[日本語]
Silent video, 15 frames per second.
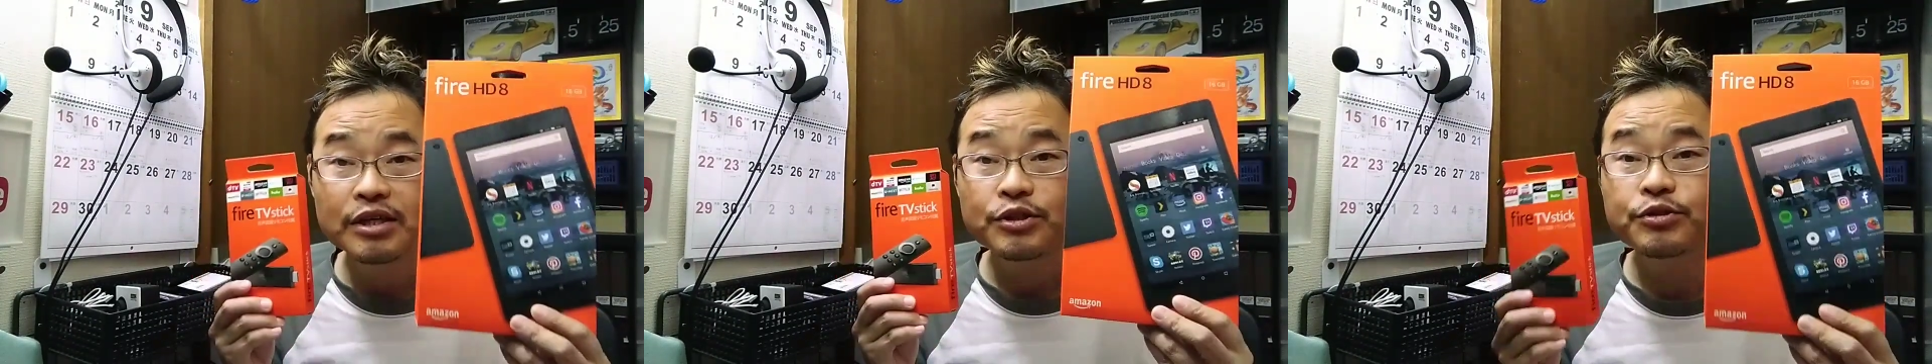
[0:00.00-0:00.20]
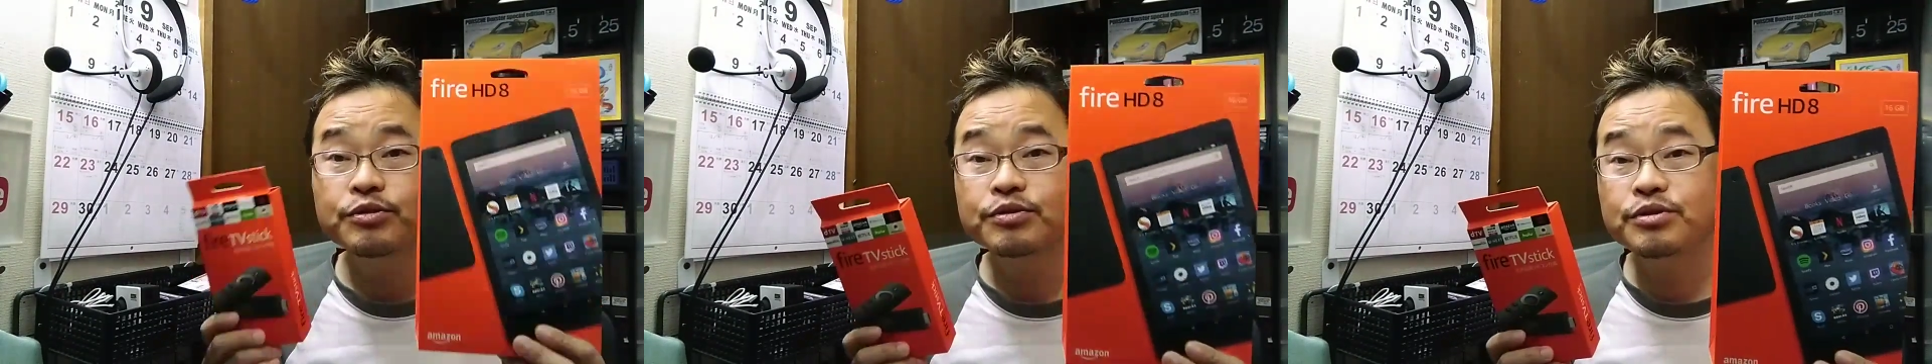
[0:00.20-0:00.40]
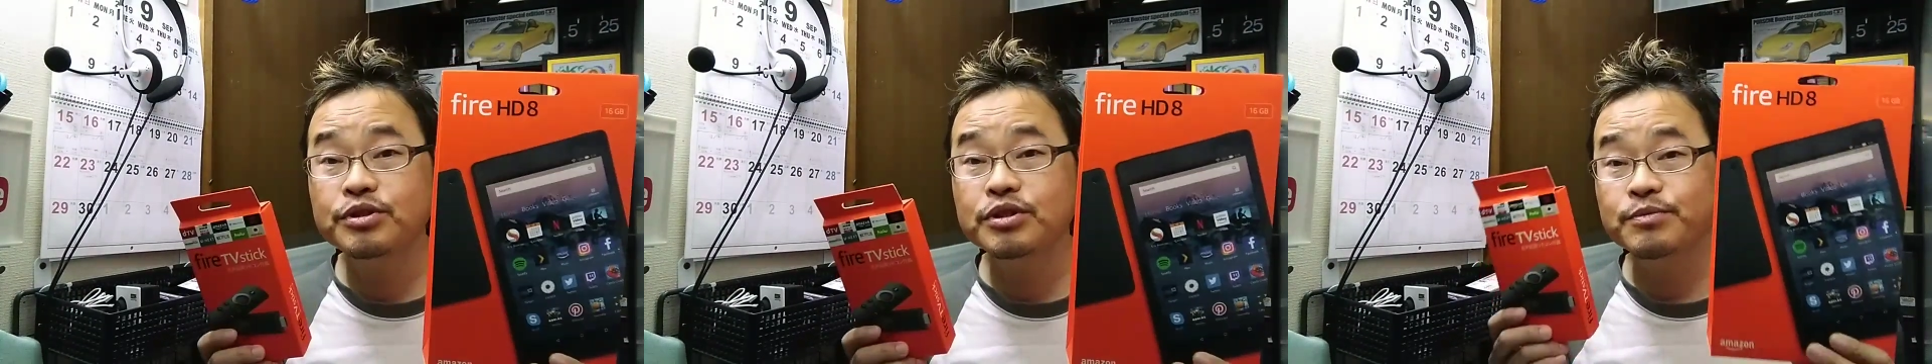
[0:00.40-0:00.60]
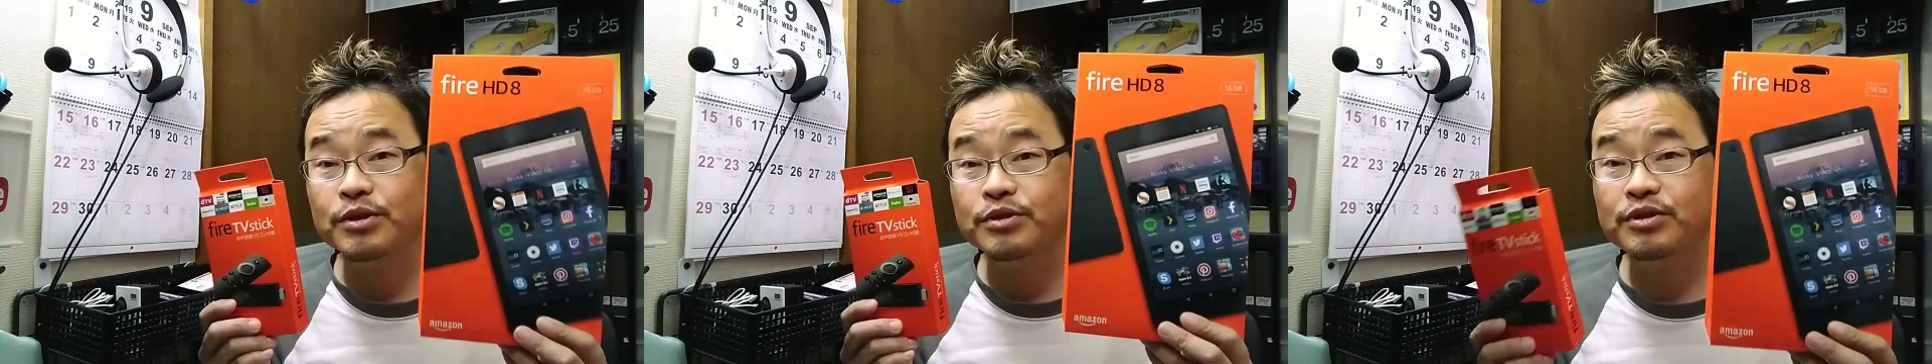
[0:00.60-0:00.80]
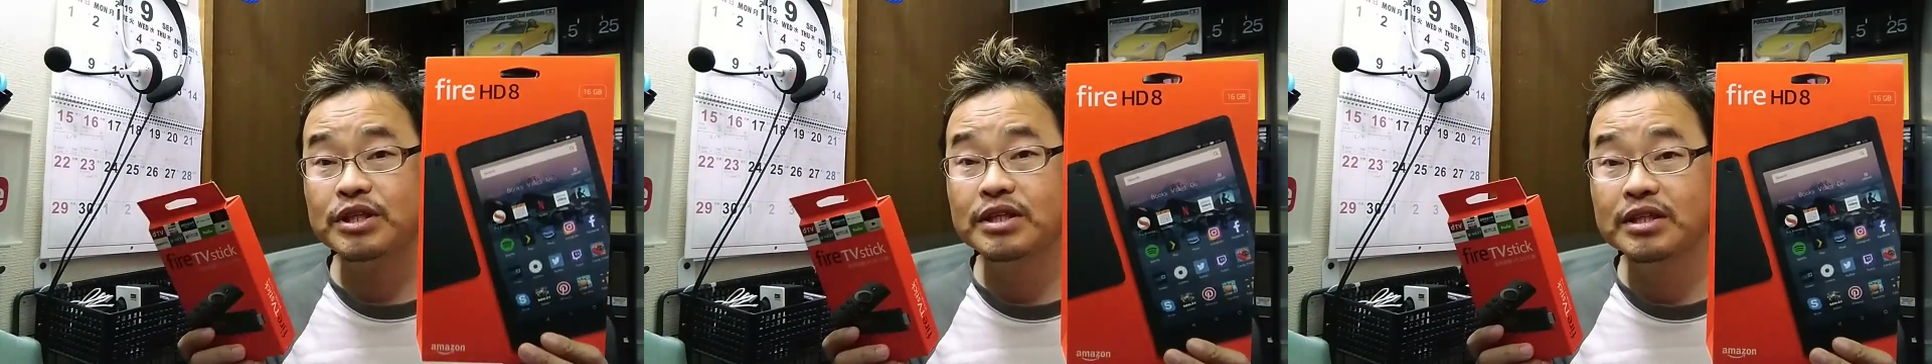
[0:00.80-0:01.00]
YouTube
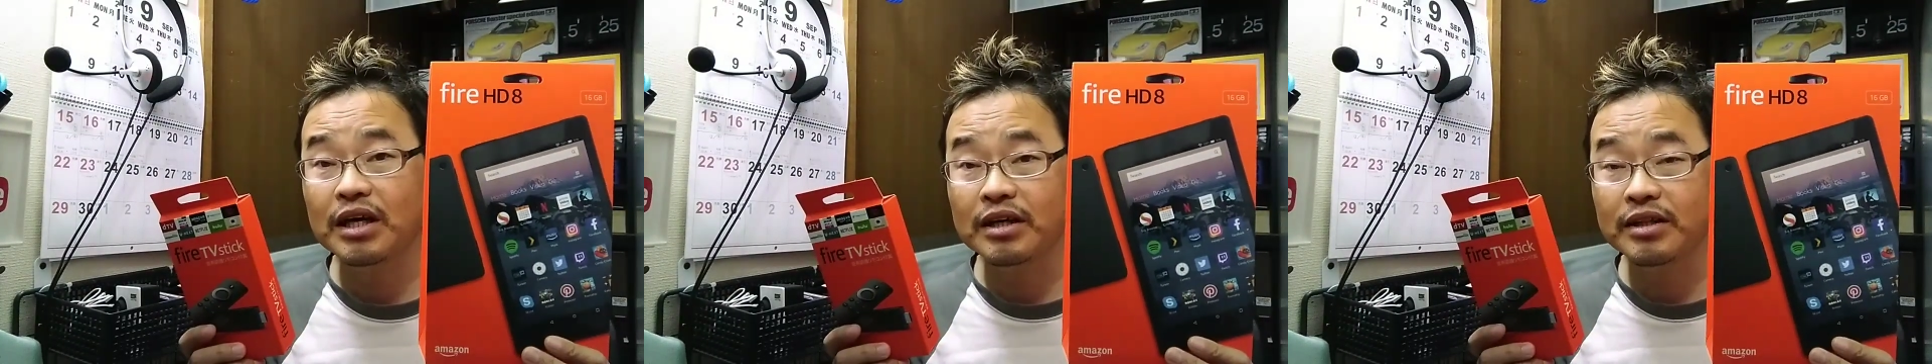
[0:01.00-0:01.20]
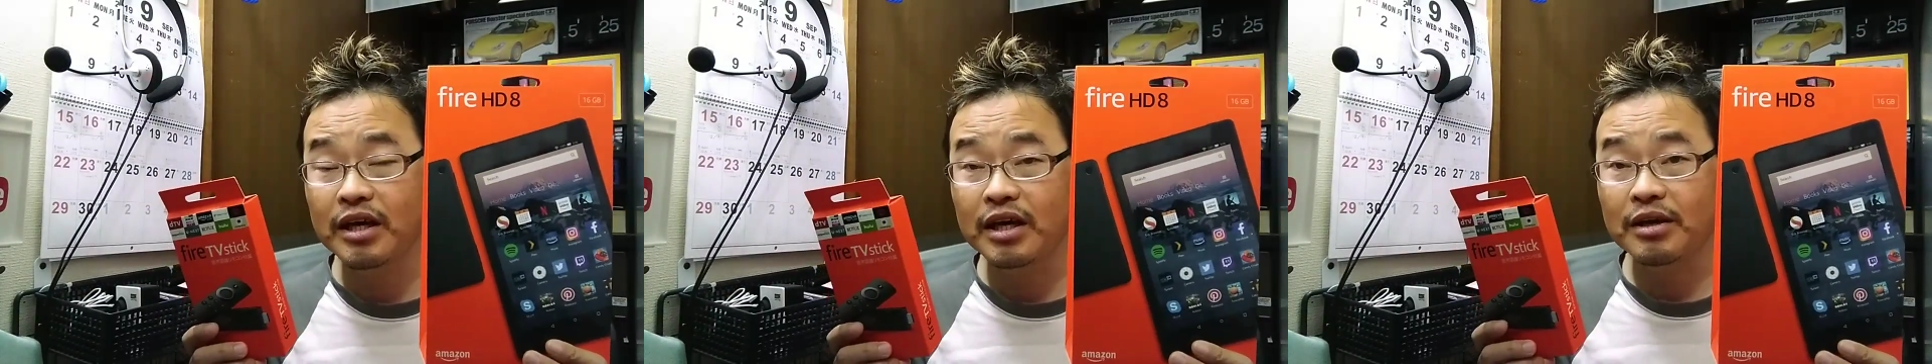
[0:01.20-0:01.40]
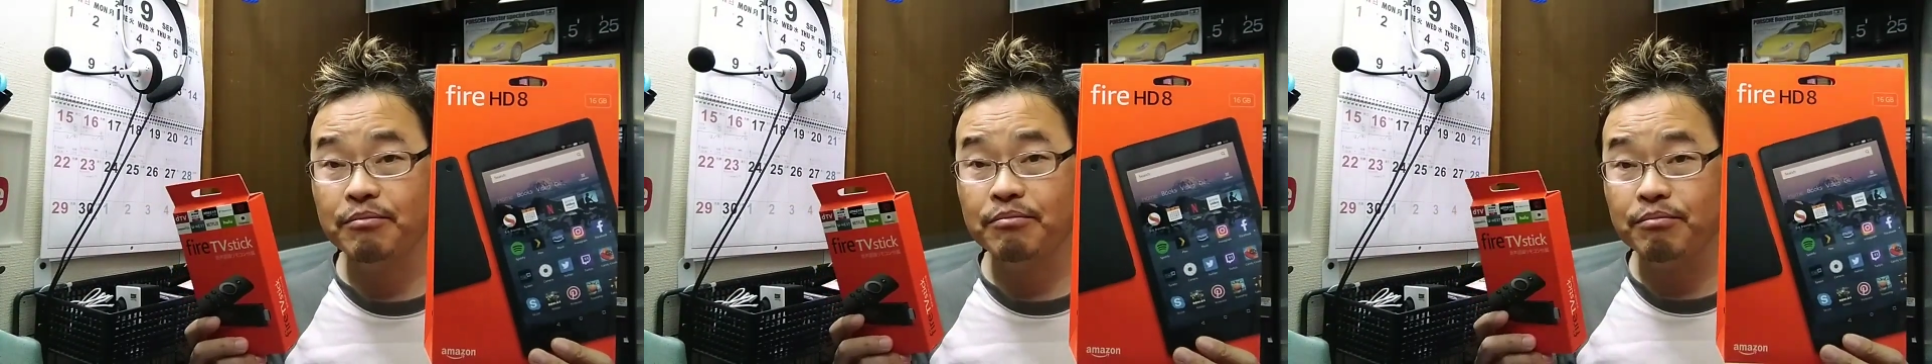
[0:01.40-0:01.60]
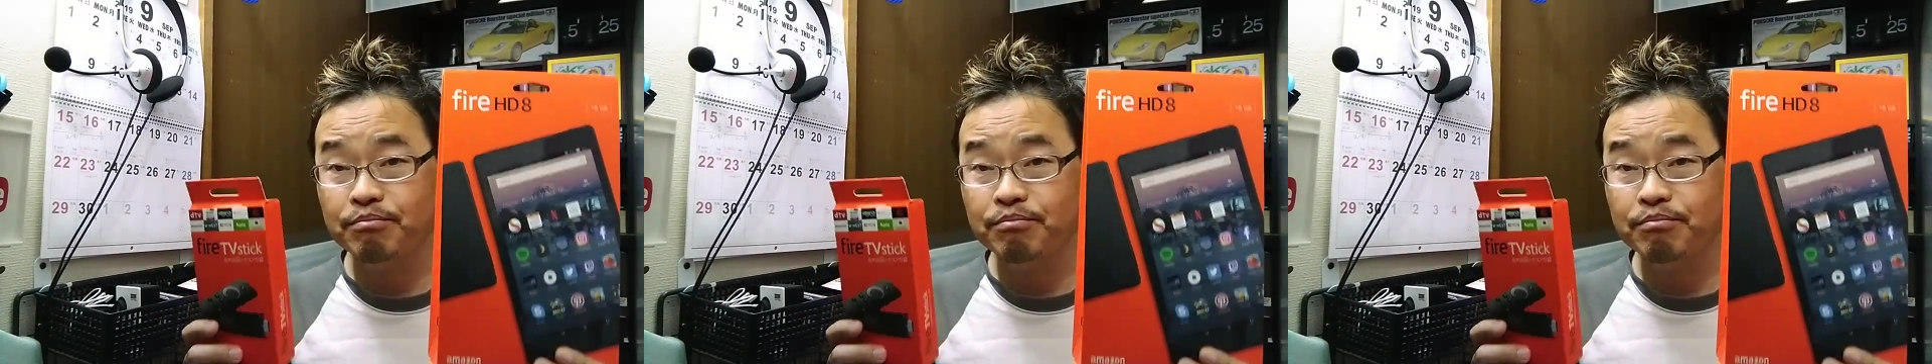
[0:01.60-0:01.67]
と Twitter で